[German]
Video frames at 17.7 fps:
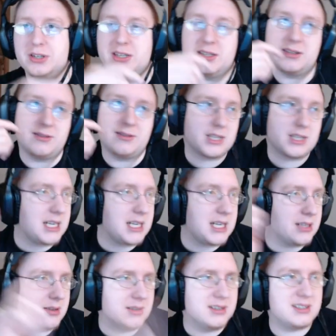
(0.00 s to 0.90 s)
könnte, weil
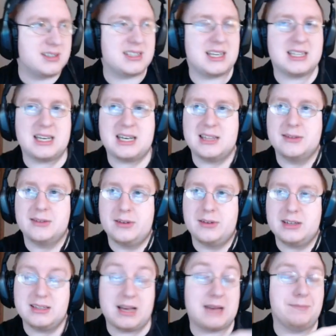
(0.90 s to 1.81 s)
gerade Oyster hat
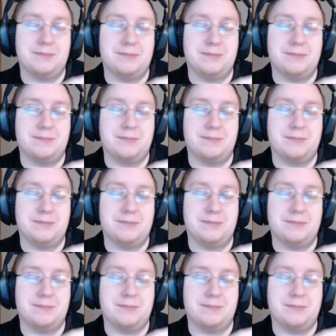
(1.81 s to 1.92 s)
Ahnung,